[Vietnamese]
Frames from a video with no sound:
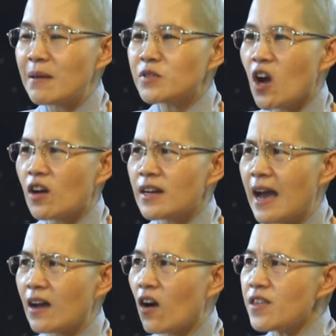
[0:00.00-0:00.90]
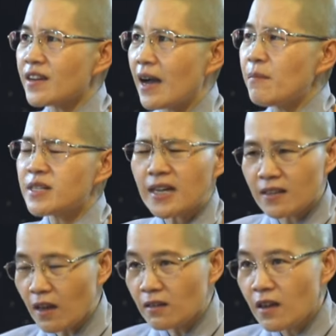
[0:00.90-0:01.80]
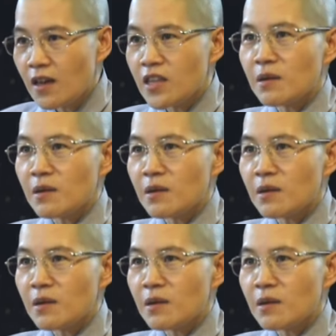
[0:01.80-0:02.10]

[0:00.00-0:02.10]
mà đem cho đây đã có những cái mình rất là thích